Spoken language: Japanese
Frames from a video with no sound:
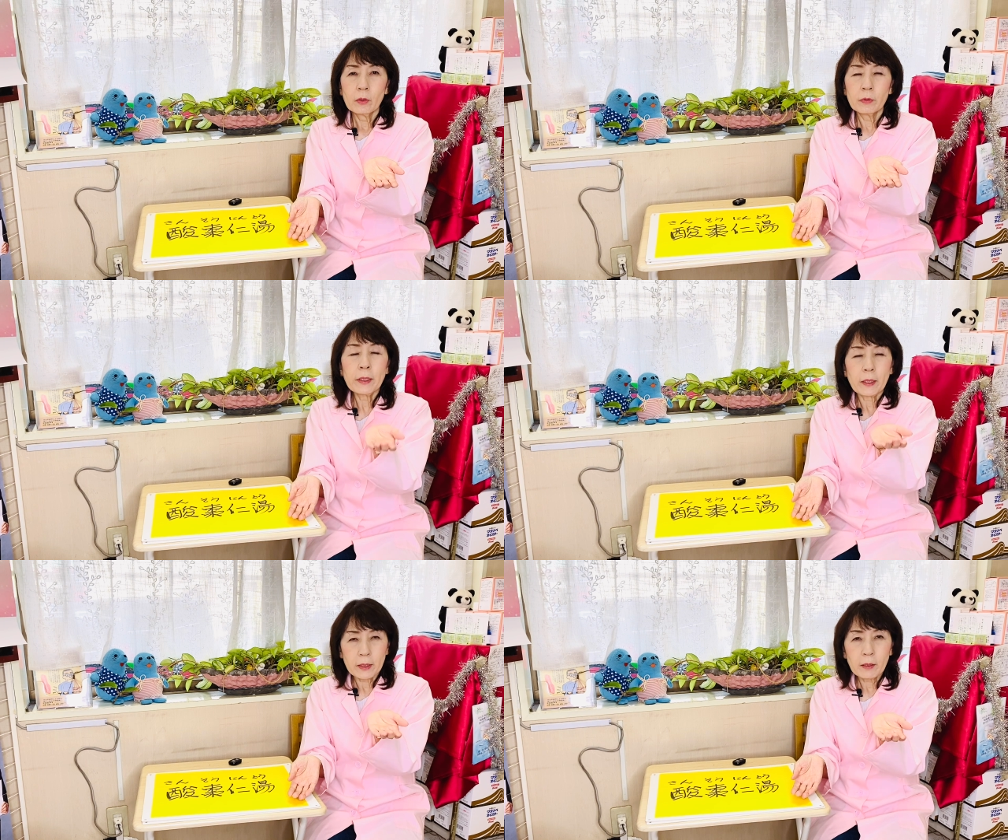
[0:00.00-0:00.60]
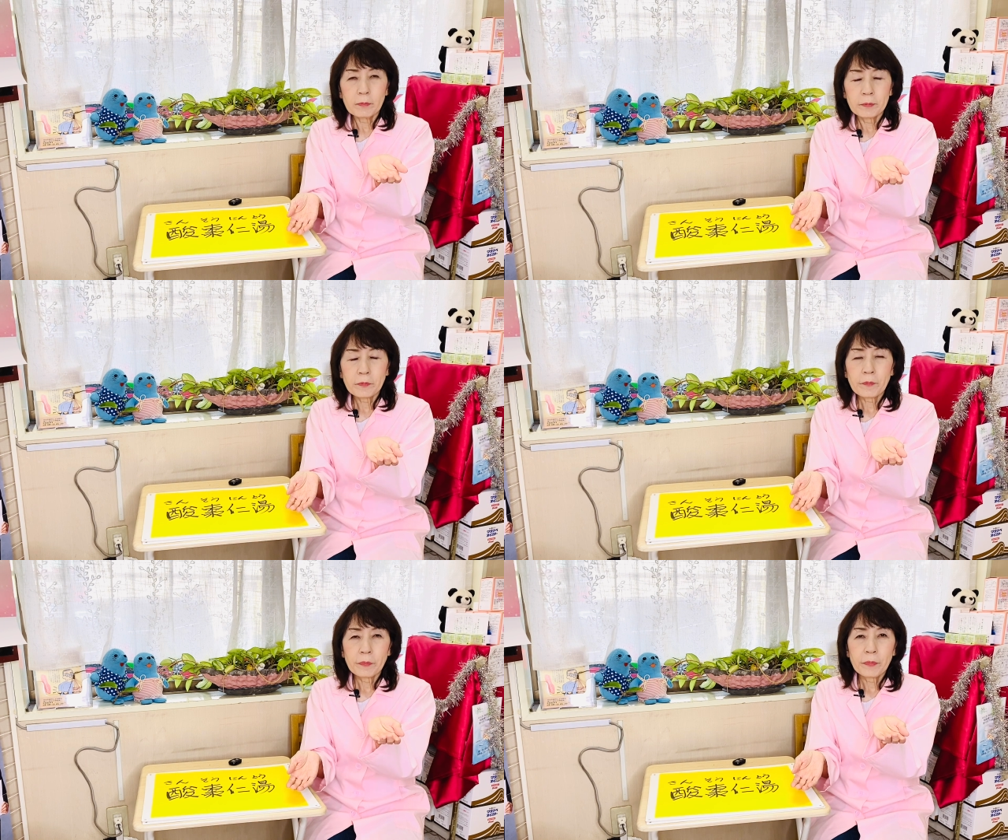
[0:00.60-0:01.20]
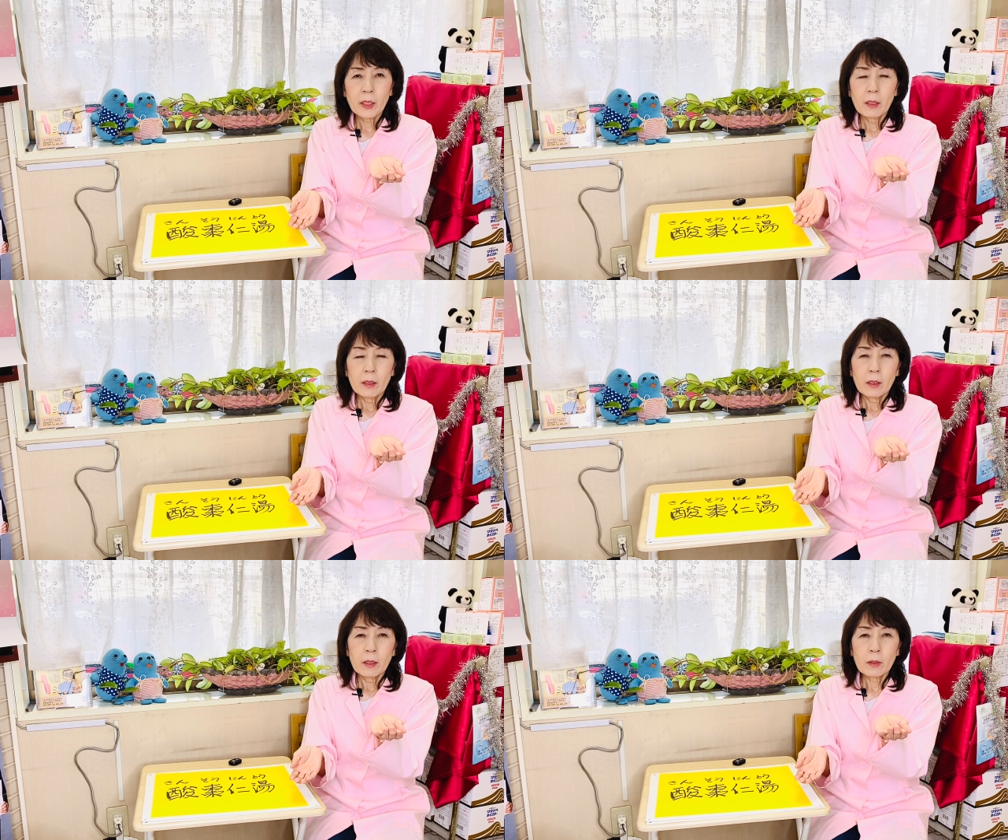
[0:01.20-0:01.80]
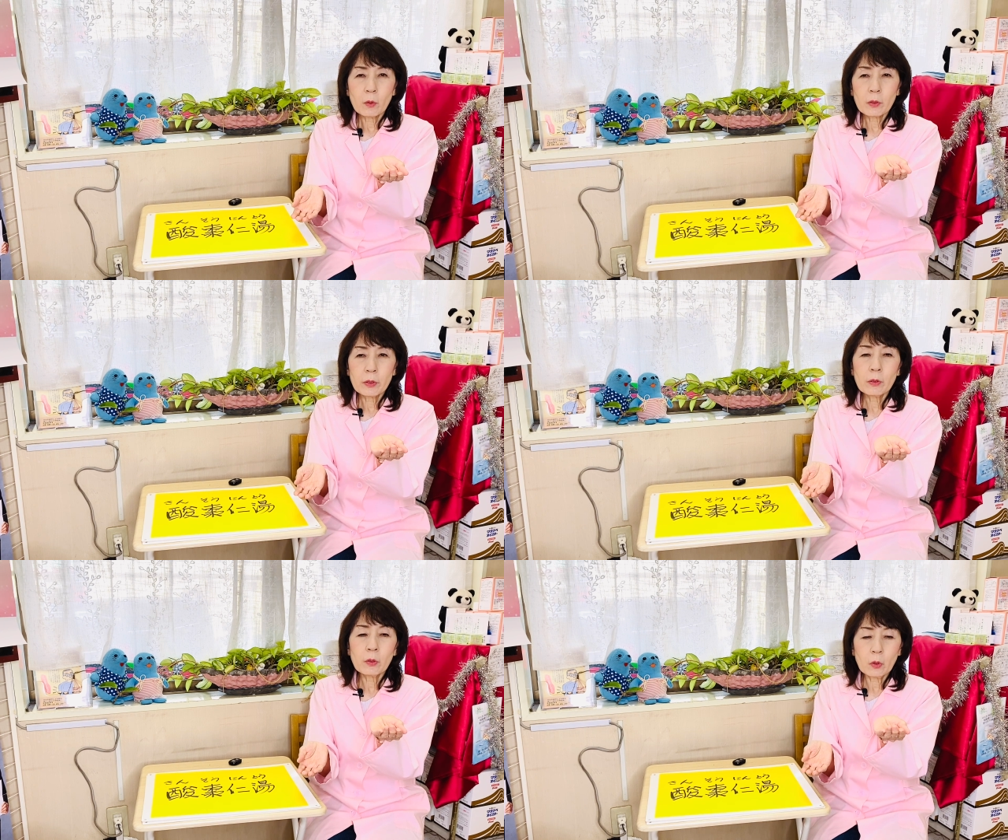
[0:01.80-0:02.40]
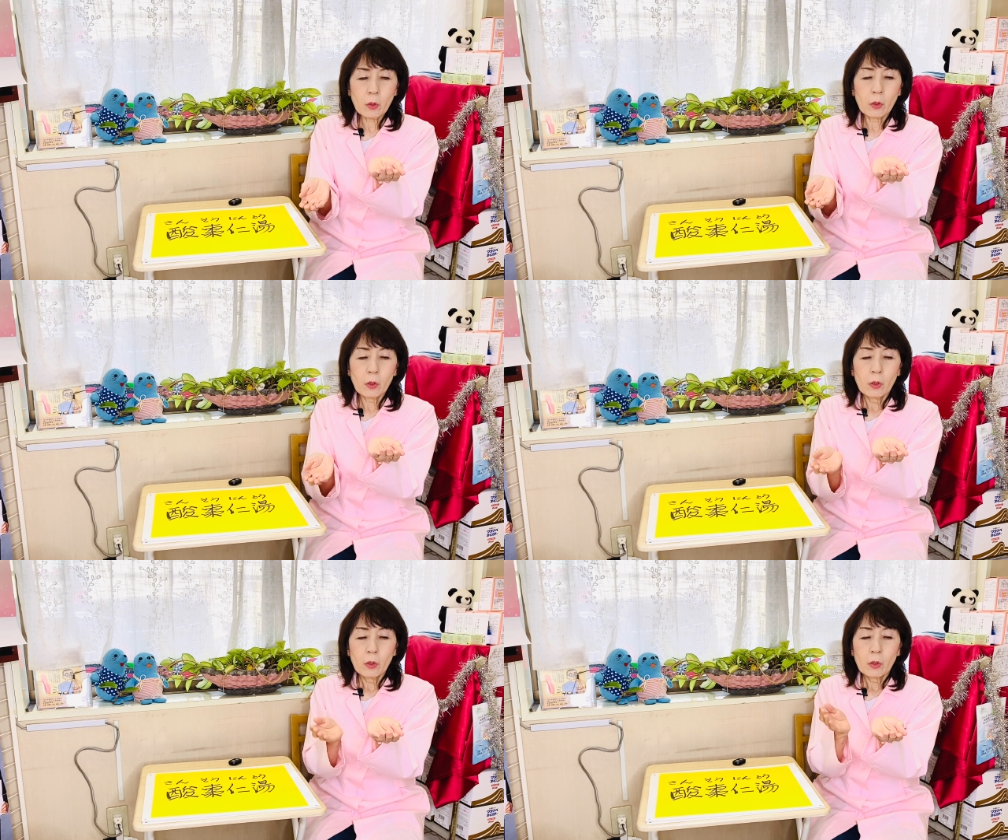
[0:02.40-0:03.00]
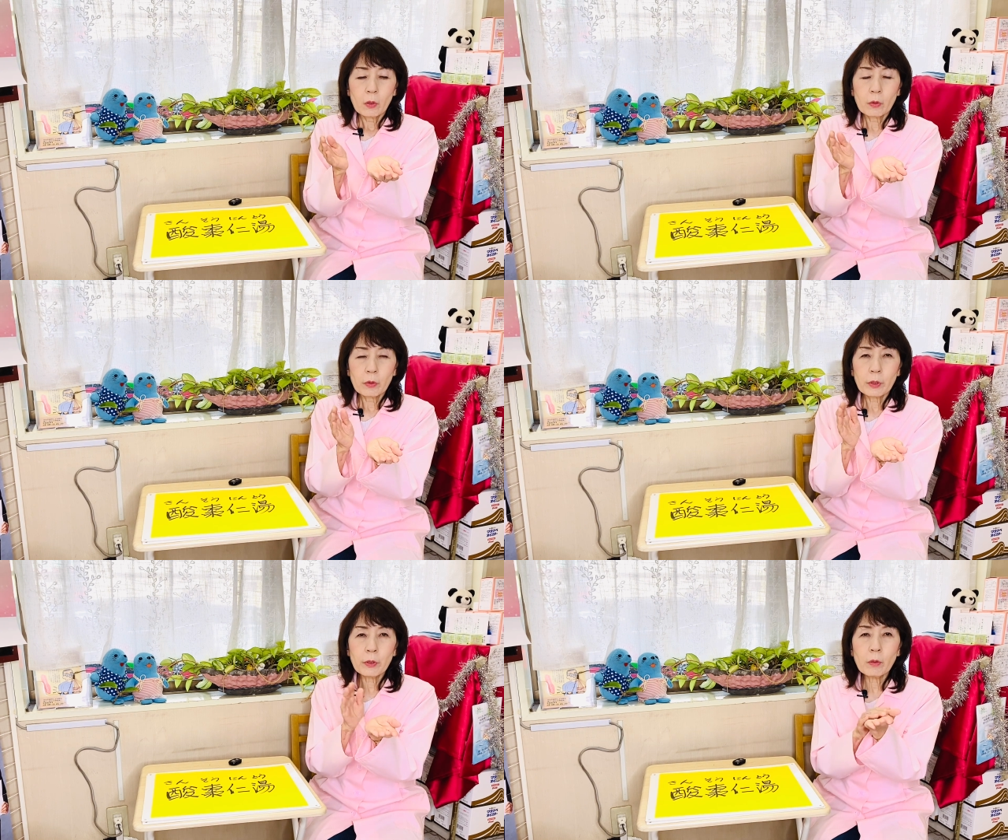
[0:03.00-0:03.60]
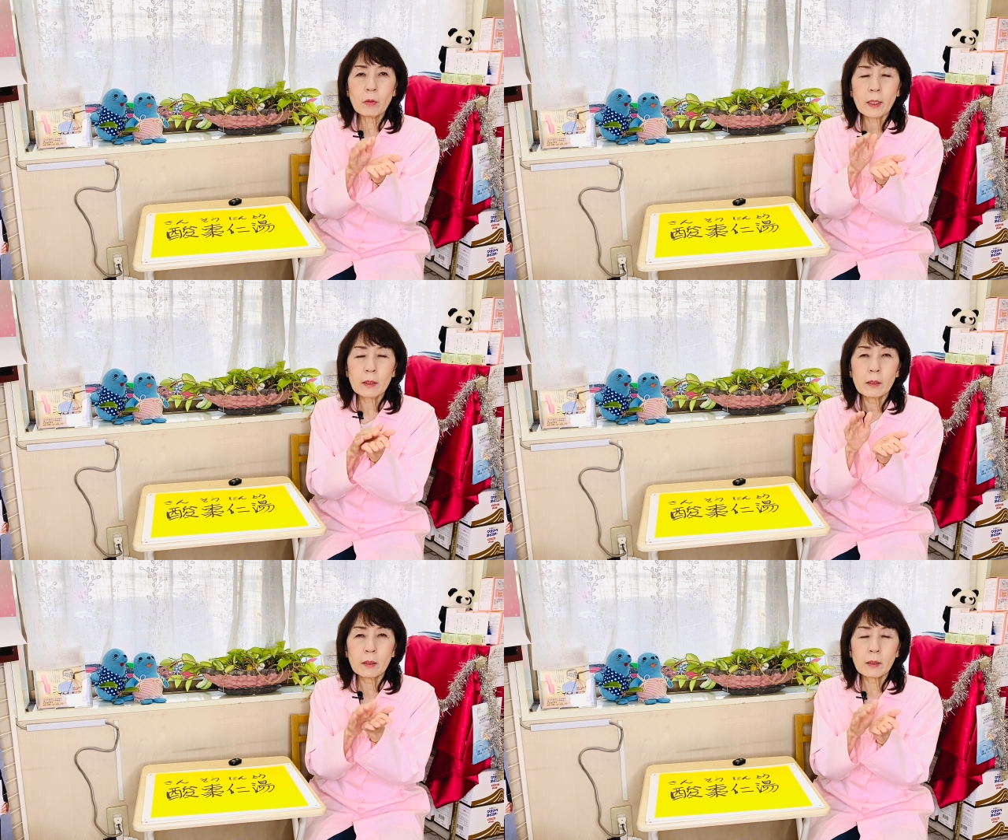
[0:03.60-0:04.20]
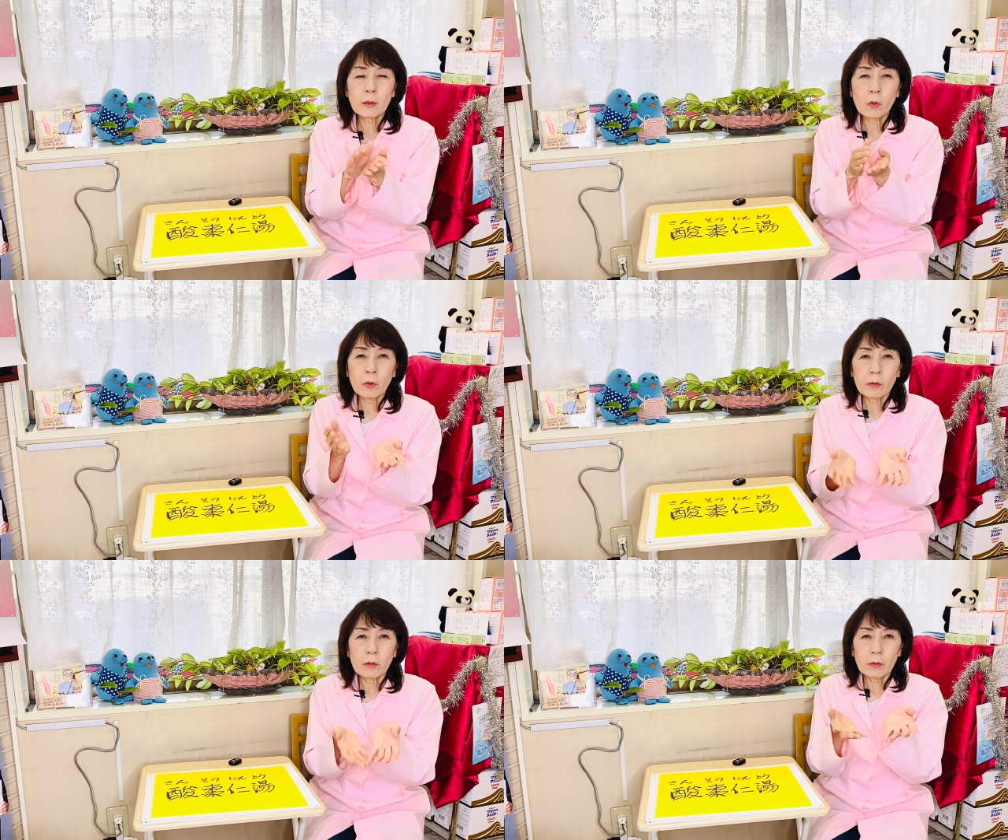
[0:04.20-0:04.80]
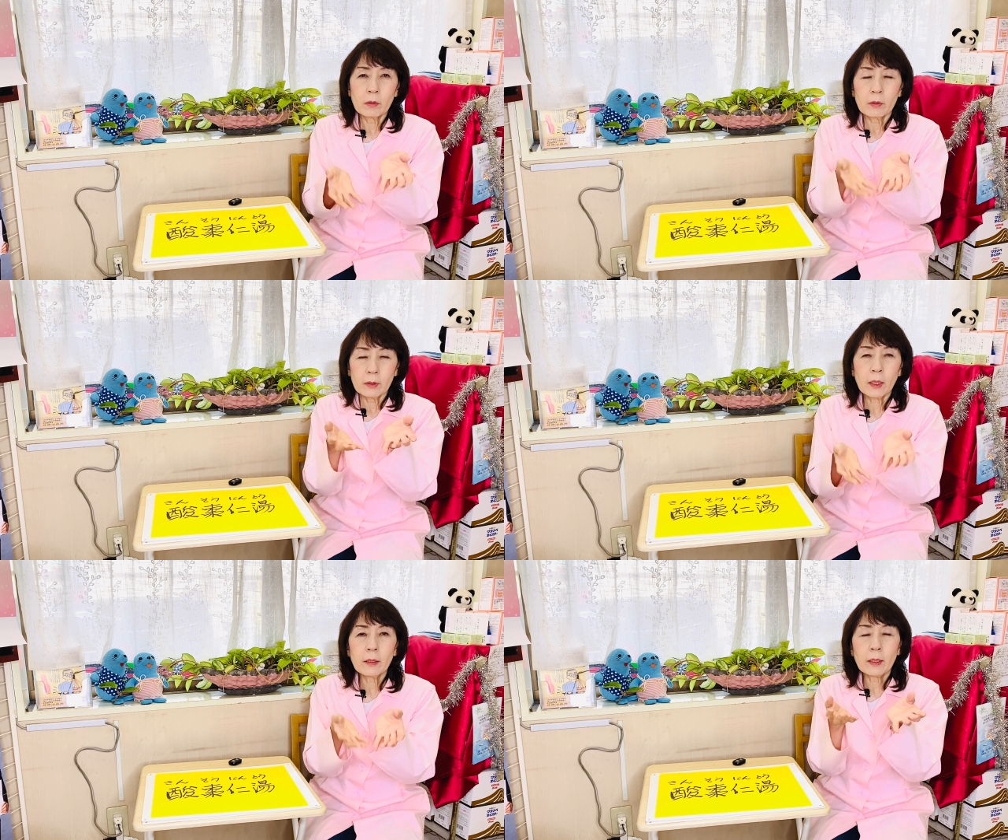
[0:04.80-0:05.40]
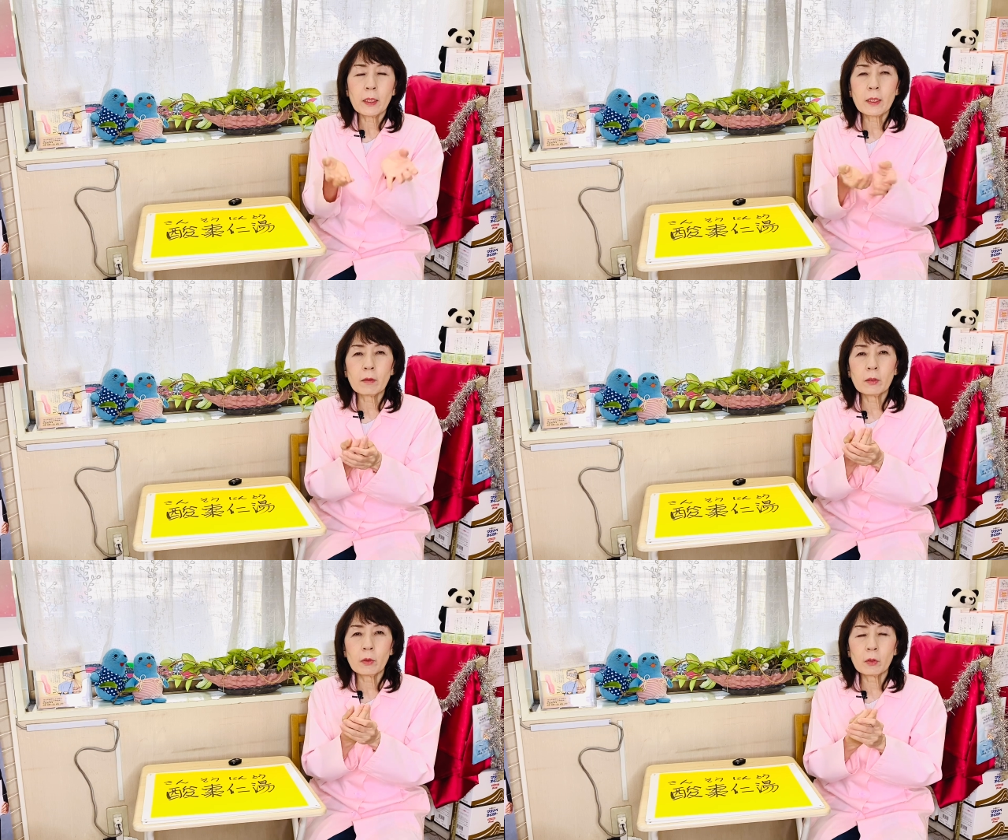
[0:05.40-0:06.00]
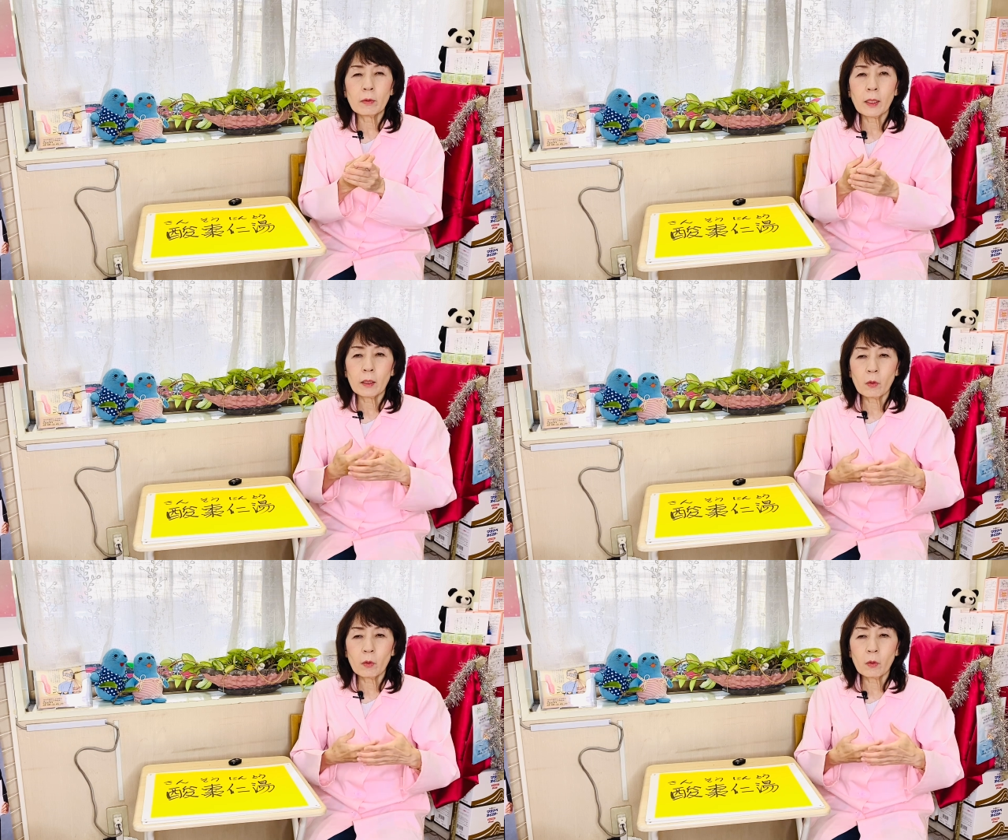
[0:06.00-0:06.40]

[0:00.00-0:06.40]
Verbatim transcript: えてきちゃう。そうするとこの陽が立ってきちゃうってことは、